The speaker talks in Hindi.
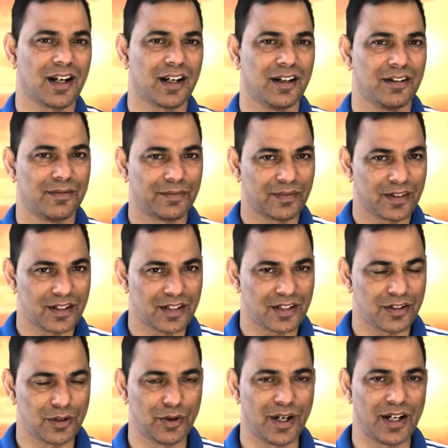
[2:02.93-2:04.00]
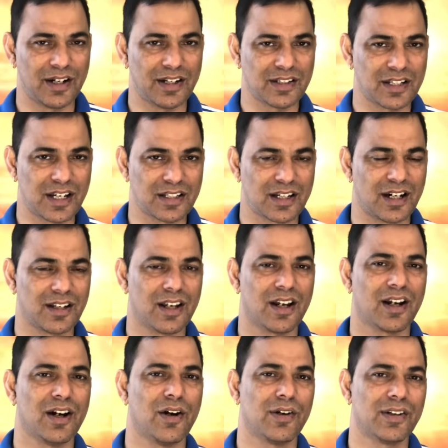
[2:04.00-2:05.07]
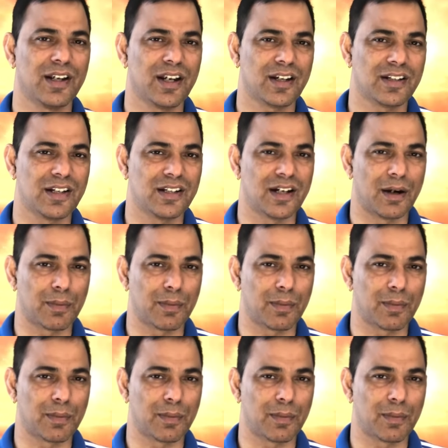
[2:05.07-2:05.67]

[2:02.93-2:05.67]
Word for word: एक जो है डिस्टेंस आ जाएगा और ये एक चीज़